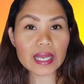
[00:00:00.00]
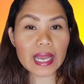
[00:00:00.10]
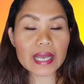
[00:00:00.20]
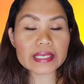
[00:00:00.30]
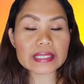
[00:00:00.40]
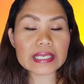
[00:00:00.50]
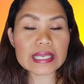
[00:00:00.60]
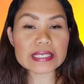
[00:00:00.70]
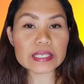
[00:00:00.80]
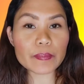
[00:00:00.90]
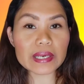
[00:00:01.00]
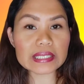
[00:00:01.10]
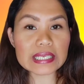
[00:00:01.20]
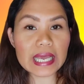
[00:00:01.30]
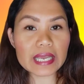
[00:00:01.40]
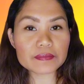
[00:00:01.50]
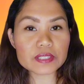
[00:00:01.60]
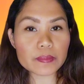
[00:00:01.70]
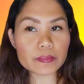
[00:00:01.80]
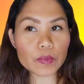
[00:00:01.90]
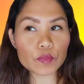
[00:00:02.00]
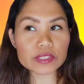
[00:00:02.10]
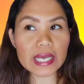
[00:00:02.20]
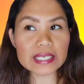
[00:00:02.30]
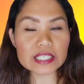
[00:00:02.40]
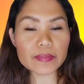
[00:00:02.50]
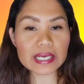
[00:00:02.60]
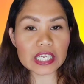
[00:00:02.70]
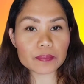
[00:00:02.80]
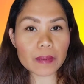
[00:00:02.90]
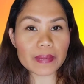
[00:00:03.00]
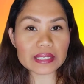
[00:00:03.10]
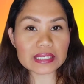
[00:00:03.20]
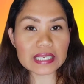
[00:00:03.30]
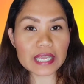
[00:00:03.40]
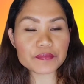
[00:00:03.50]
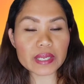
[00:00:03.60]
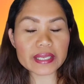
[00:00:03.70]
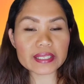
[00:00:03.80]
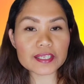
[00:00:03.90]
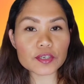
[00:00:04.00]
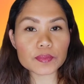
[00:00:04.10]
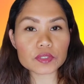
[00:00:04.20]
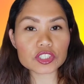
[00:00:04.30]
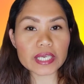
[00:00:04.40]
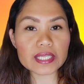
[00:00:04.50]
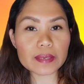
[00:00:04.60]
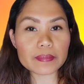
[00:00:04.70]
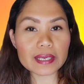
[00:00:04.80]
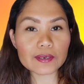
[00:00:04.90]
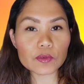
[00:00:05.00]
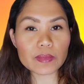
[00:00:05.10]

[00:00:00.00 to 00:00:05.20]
Akyat ka lang sa party live, pumunta ka sa mga nagpa-party live, makikita niyo po dyan na merong